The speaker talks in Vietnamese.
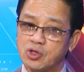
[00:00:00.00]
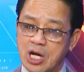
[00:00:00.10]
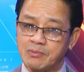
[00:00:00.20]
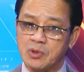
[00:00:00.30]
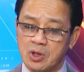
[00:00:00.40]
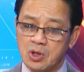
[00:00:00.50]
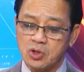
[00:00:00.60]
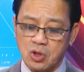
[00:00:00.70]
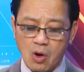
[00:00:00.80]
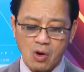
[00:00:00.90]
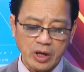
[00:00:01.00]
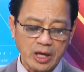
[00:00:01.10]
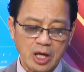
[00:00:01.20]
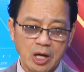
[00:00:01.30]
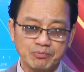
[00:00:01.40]
20% cho
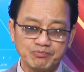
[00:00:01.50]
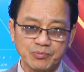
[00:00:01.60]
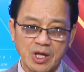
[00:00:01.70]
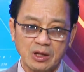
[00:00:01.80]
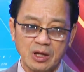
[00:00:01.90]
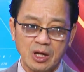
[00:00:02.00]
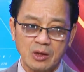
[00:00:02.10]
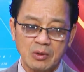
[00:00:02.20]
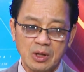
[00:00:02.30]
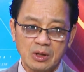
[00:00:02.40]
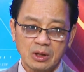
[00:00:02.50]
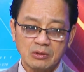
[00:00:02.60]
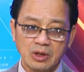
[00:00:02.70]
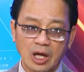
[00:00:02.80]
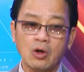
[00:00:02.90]
cái, um, cái cái ờ, cái
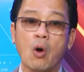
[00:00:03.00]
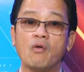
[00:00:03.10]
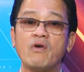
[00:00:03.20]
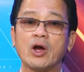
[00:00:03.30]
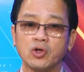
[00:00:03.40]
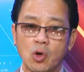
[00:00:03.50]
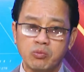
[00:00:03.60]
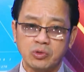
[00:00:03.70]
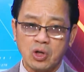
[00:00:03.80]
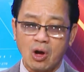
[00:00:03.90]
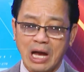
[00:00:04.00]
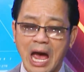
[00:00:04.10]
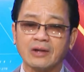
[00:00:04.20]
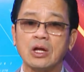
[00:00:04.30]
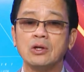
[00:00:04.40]
những cái cổ phần chung cho
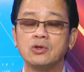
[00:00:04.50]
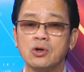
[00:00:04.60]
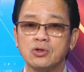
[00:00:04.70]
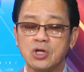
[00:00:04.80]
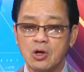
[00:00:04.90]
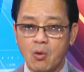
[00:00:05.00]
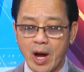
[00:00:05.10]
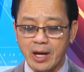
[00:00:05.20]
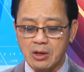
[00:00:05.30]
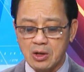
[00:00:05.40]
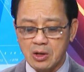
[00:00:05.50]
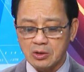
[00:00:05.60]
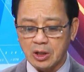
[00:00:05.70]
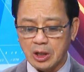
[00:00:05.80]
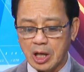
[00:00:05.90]
cả thị trường chứng khoán
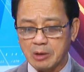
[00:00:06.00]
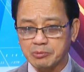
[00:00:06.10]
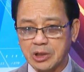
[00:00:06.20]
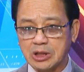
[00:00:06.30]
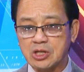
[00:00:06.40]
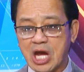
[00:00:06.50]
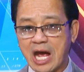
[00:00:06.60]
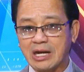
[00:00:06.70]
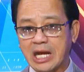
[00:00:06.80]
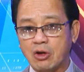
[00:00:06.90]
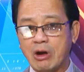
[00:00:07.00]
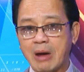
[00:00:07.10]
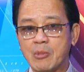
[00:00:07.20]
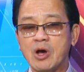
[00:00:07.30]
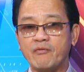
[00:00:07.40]
thì um, cái tình trạng này nó
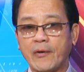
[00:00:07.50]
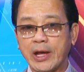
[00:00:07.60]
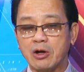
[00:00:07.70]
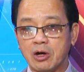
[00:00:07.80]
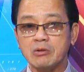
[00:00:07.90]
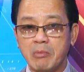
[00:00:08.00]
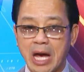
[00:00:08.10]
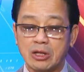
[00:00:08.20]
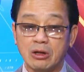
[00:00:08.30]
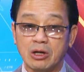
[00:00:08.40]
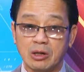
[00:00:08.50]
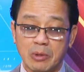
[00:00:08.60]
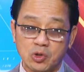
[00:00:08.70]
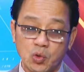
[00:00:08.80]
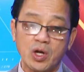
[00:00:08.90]
đã bước vào cái ngưỡng mà những người
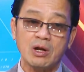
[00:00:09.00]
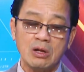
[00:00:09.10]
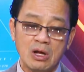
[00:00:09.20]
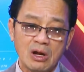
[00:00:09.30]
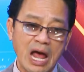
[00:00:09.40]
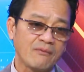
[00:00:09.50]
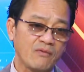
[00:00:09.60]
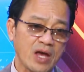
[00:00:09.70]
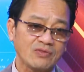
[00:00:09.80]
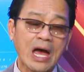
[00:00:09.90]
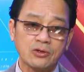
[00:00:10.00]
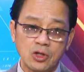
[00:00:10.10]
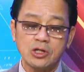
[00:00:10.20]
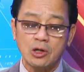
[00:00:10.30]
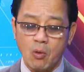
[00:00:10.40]
mà chuyên làm về tài
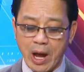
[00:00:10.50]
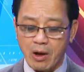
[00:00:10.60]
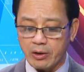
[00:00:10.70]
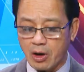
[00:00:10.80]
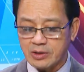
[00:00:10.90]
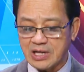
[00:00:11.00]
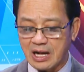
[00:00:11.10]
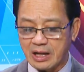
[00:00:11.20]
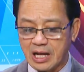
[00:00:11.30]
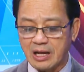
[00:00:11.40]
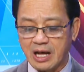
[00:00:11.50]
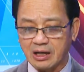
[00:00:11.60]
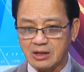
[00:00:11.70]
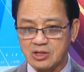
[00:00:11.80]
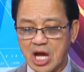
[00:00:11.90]
chính chứng khoán họ nói rằng là đây là
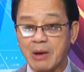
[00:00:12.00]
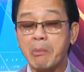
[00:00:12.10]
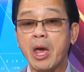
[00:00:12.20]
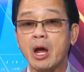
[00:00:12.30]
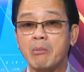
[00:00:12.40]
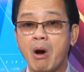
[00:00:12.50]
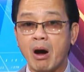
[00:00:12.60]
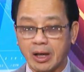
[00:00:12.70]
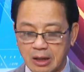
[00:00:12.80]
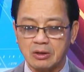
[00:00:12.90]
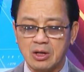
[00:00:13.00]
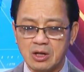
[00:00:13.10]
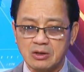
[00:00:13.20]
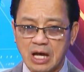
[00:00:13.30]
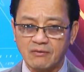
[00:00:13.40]
cái tình trạng bear market
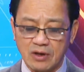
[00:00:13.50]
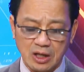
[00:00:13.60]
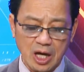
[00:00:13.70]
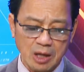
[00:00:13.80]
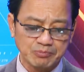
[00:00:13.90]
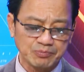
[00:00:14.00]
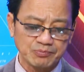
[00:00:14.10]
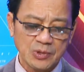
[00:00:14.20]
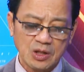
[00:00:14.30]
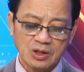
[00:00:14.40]
tại vì um,